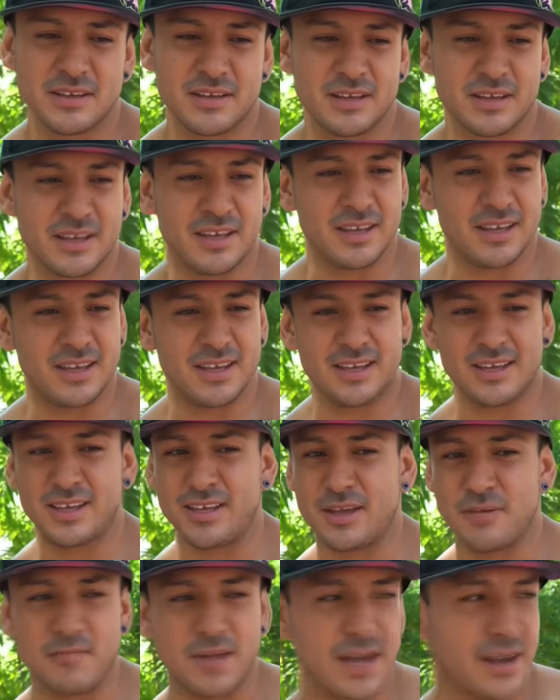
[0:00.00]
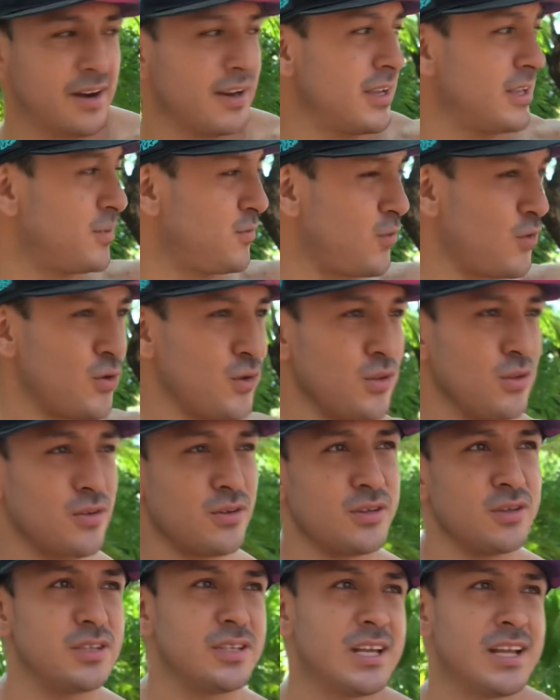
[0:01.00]
Eh, en barras,
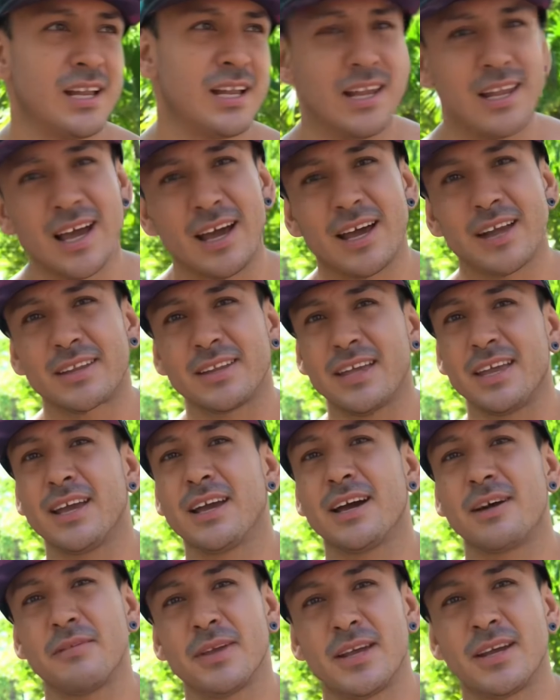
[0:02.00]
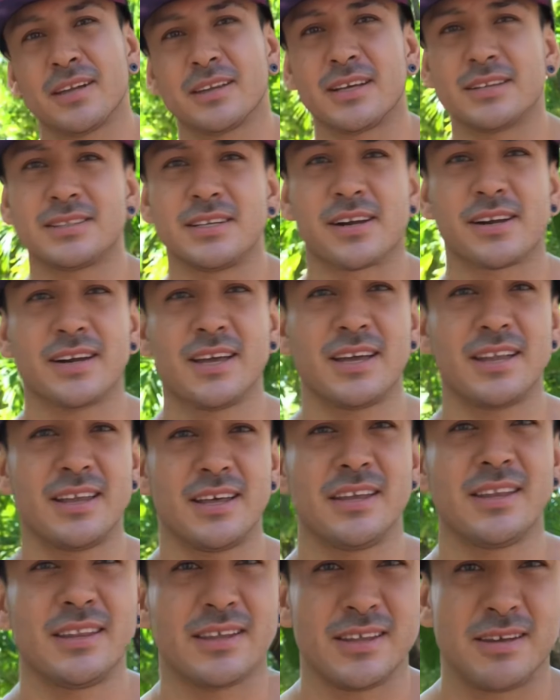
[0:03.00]
fondos, lagartija abierta,
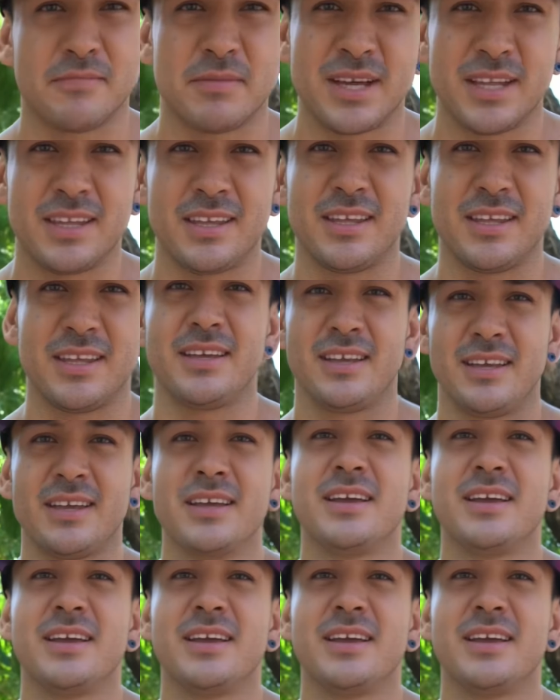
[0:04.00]
cerrada, de diamante.